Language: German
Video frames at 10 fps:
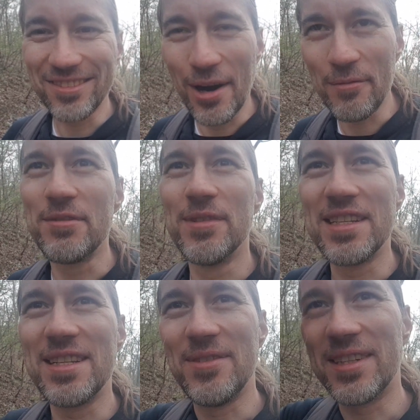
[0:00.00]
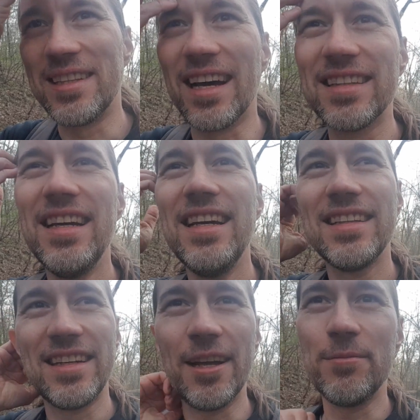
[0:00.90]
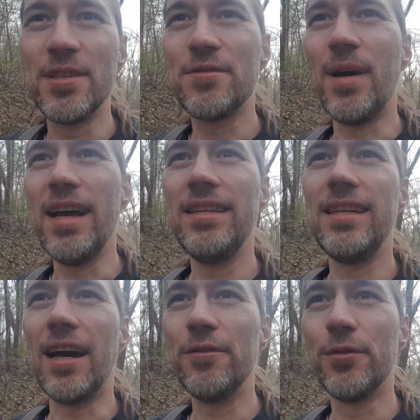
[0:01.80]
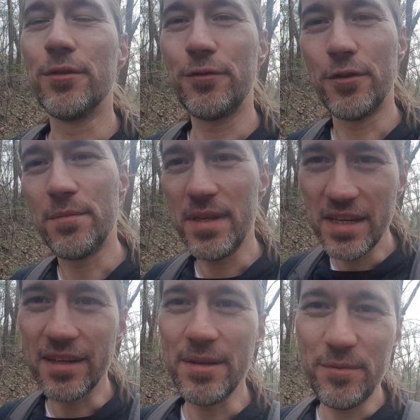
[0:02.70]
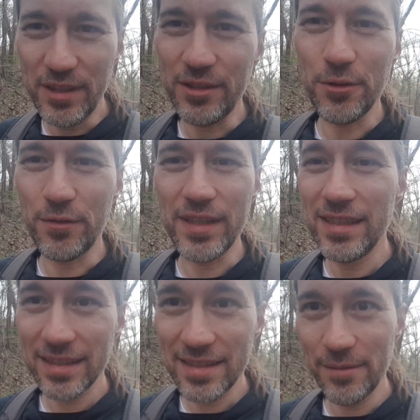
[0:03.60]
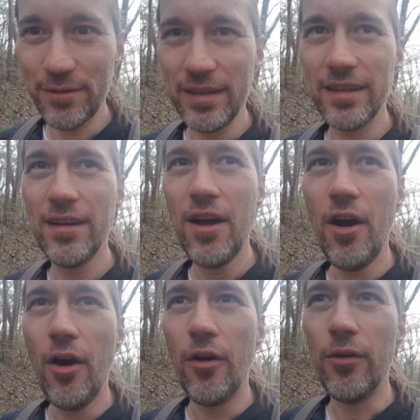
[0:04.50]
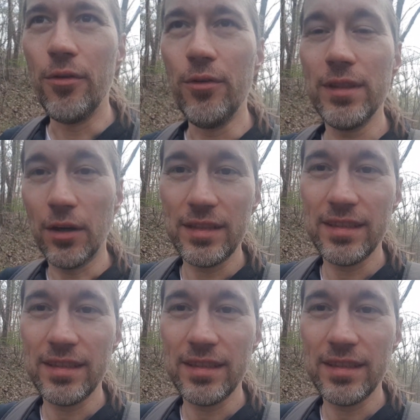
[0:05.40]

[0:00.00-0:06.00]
So habe ich mir das nämlich gedacht. Dann hat man zum einen die Antwort von mir im Video, wie ich das empfinde und auch